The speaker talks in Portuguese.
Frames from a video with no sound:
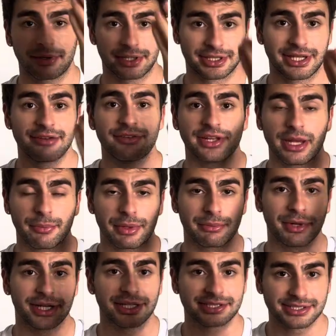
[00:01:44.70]
deveria,
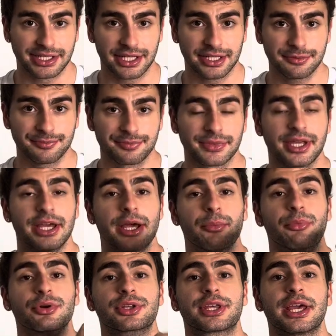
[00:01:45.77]
permanecer,
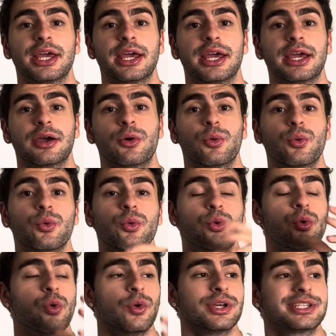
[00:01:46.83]
porque
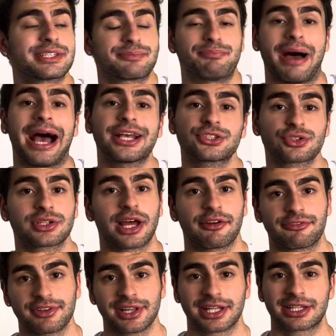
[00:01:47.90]
o espaço da
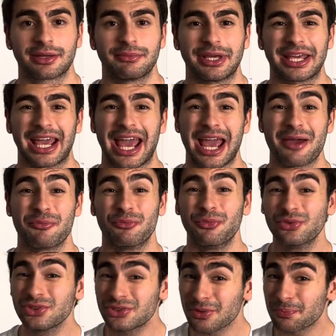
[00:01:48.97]
vila também é
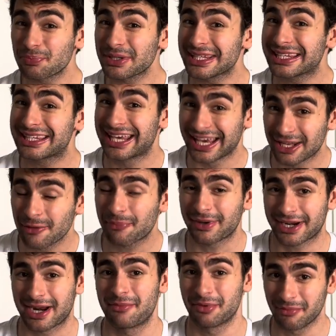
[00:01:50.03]
muito pequeno para
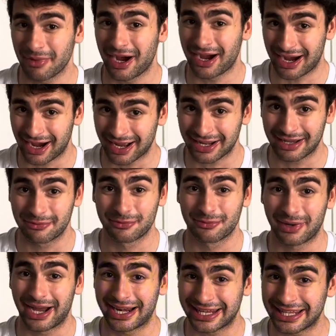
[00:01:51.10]
caber uma,
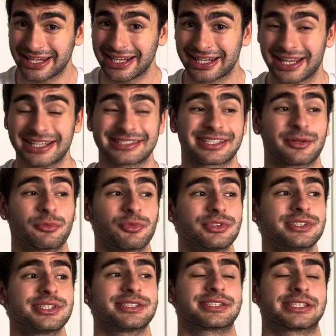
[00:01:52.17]
uma arena, né? Sendo muito
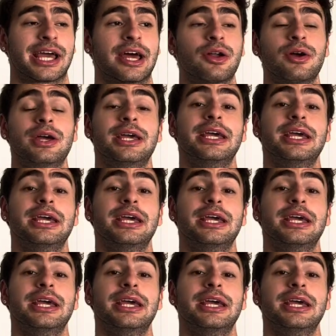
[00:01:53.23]
sincero.